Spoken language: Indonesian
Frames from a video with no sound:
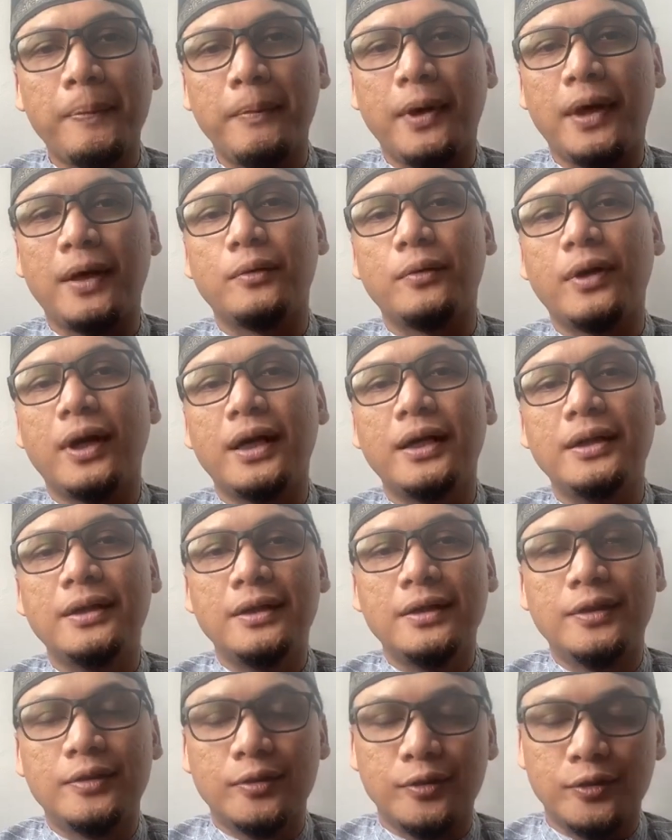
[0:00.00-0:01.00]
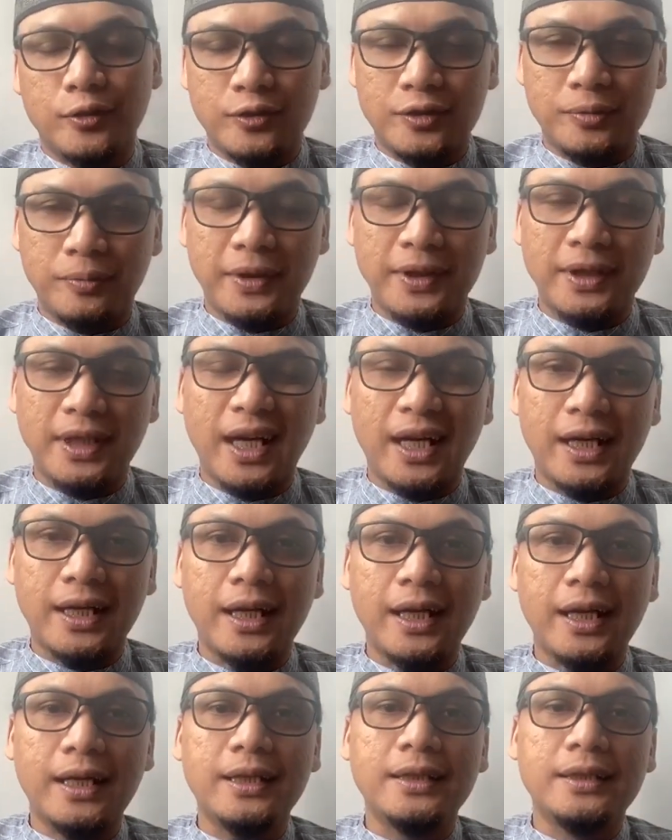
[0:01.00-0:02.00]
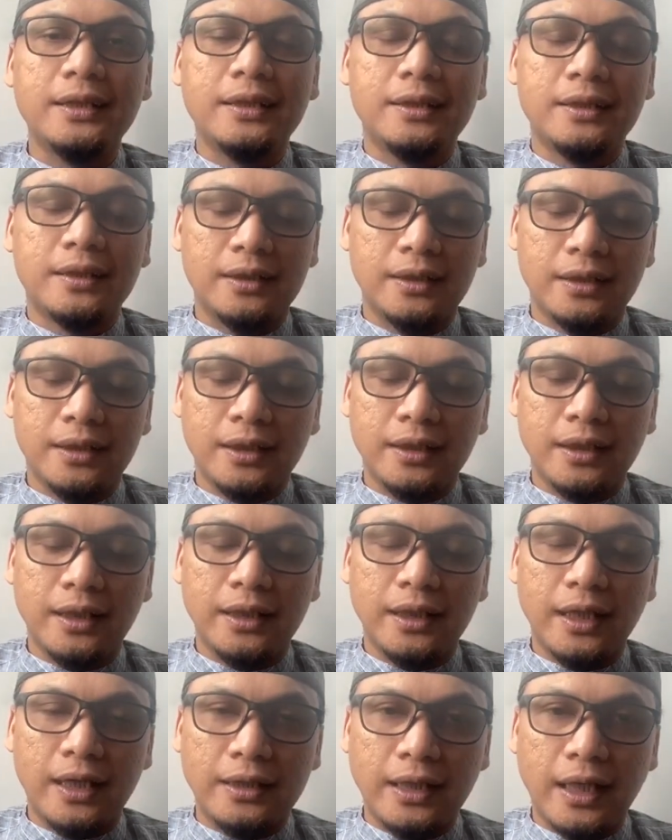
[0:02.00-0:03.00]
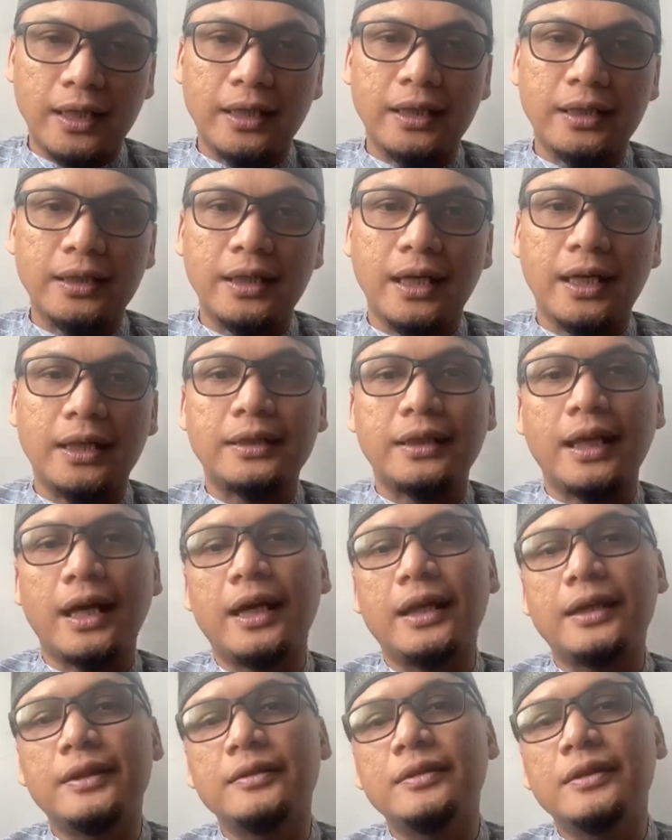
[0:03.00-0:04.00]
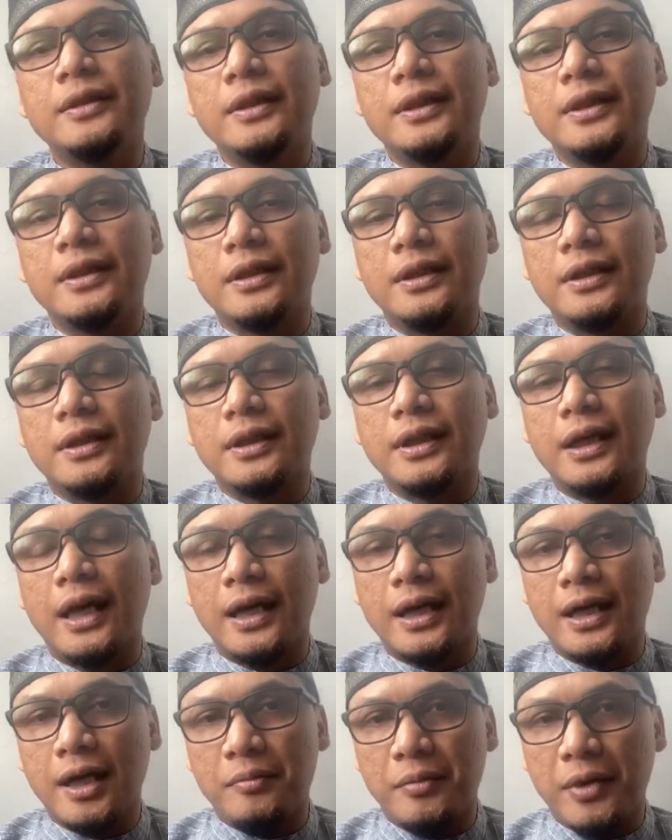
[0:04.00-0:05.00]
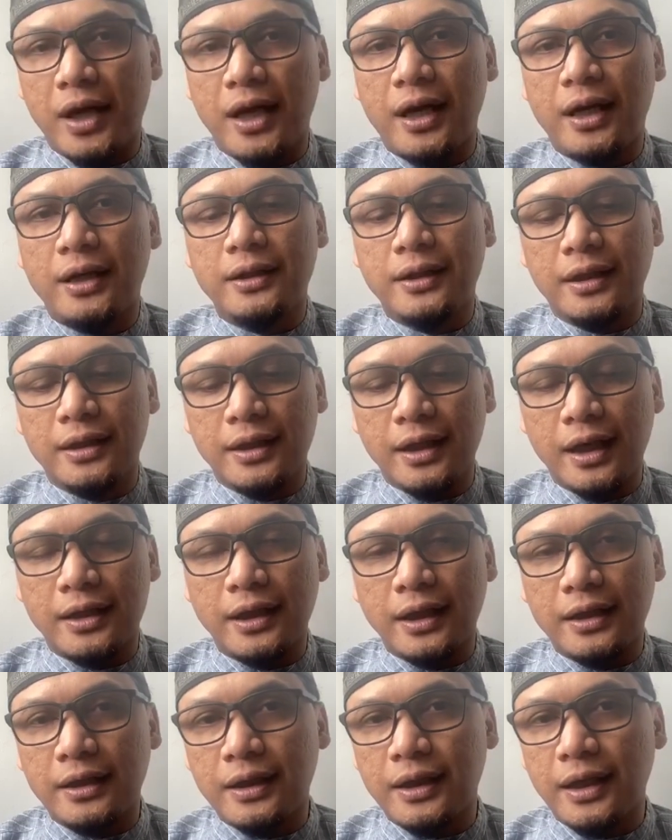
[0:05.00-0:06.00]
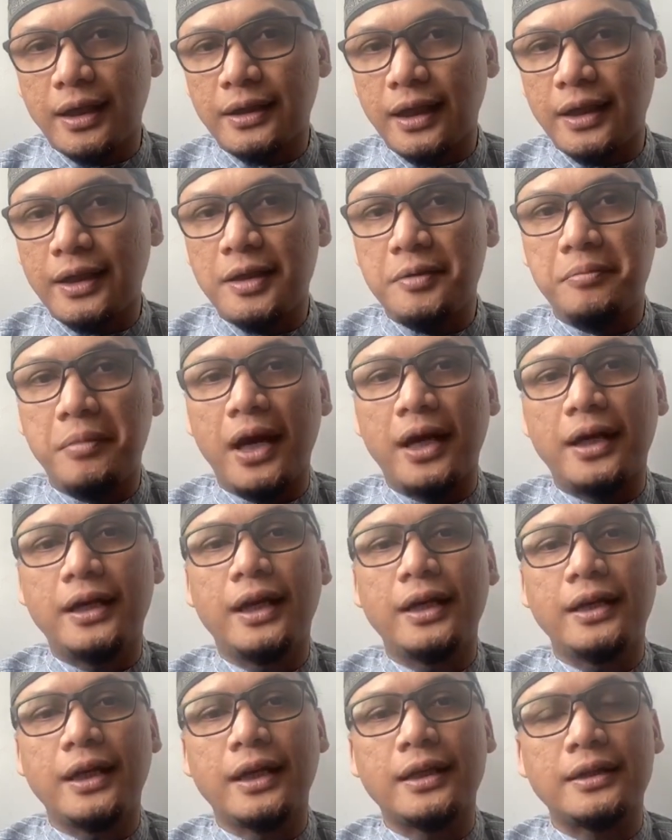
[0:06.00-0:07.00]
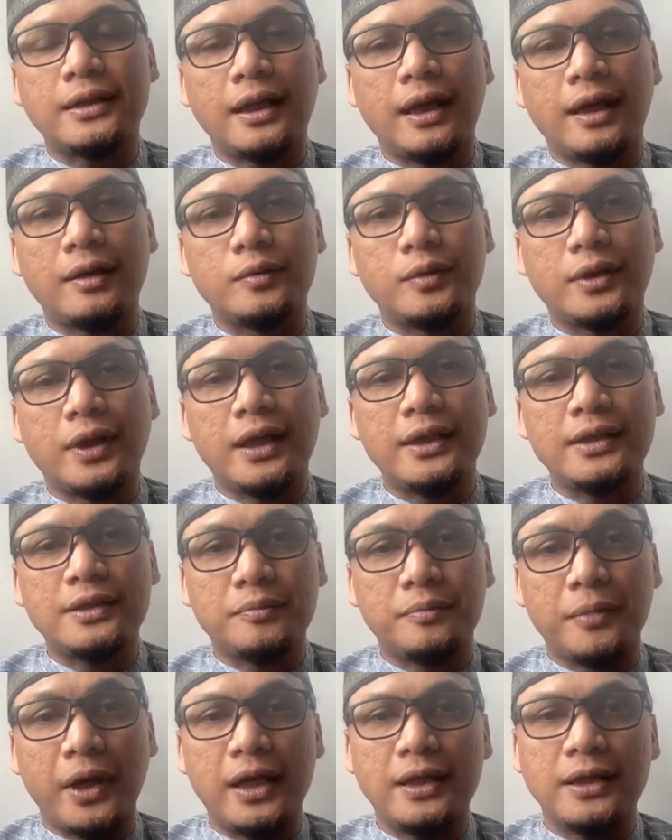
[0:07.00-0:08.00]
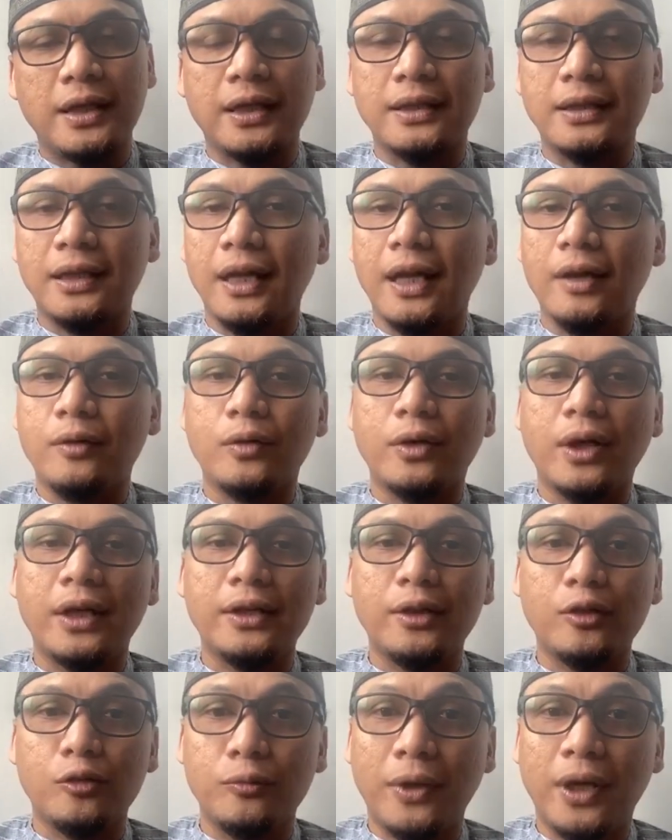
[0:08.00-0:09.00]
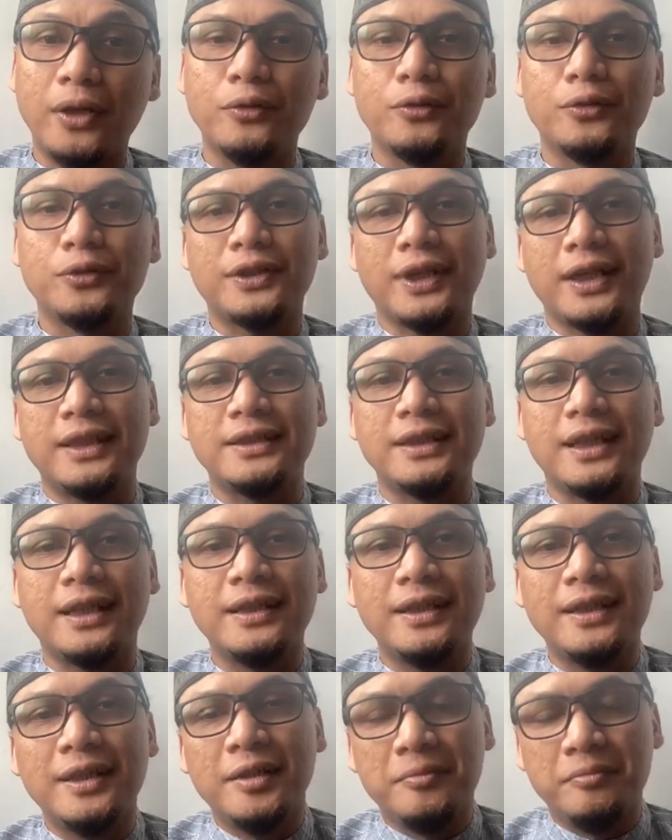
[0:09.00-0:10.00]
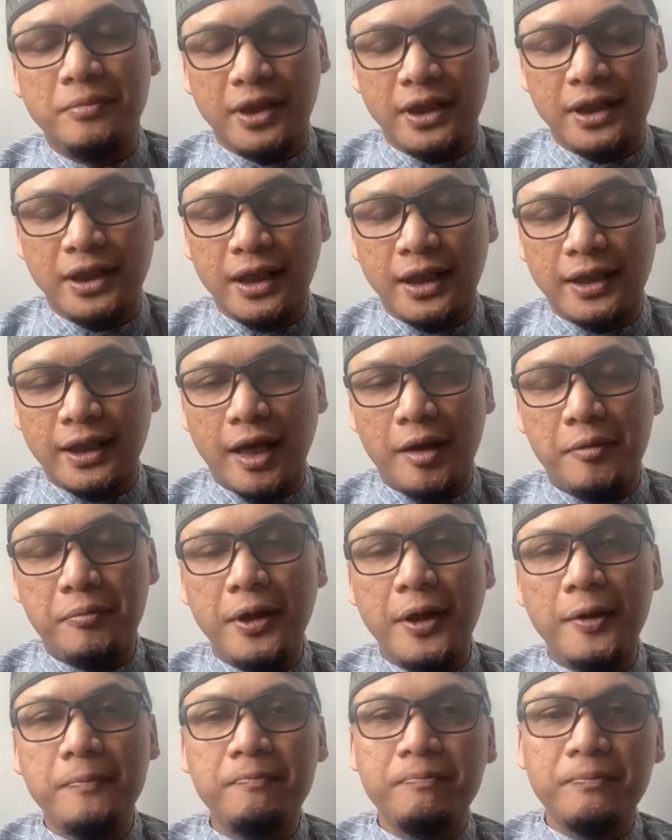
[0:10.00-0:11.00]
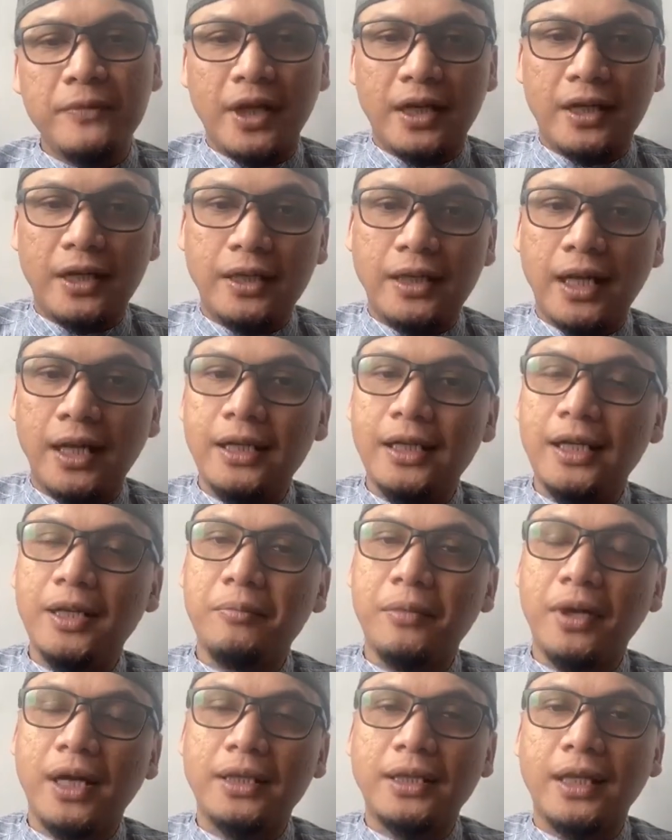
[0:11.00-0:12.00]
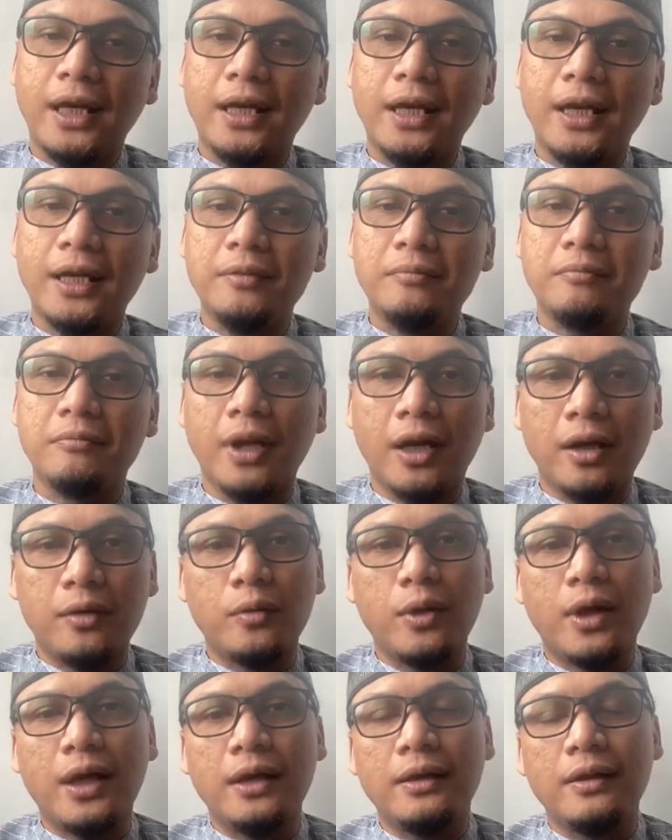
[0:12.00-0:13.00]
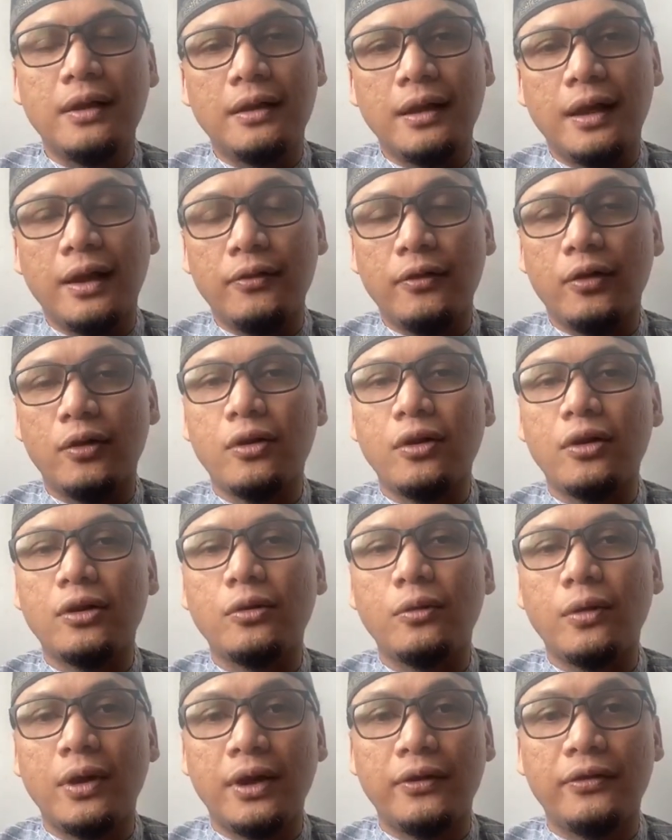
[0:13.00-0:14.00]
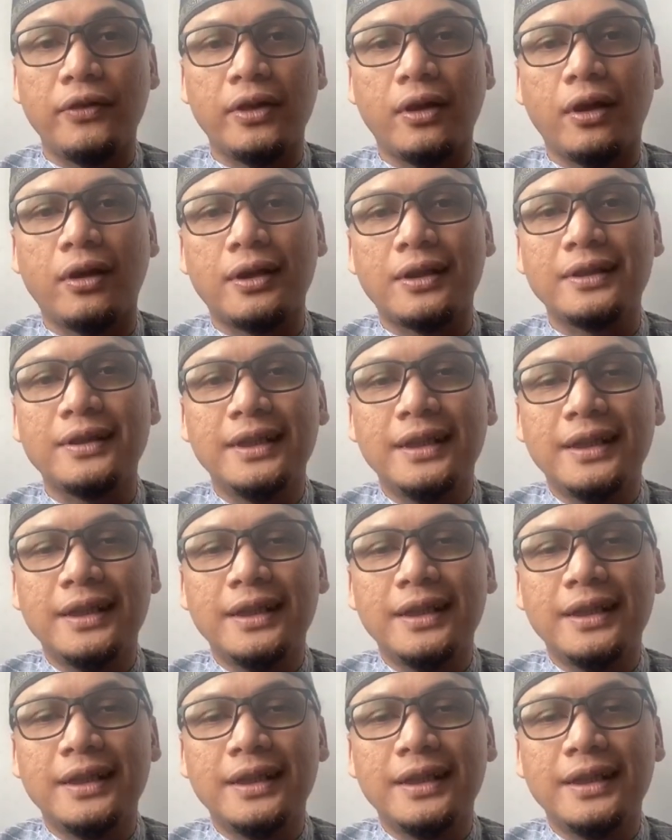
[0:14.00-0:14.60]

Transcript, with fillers: bahwa untuk sementara eh, kegiatan-kegiatan keagamaan, kegiatan-kegiatan ibadah yang kita lakukan sebaiknya kita lakukan di rumah dulu saja. Mengingat apa? Ada dalil yang mengatakan bahwa la dharara wa la dirar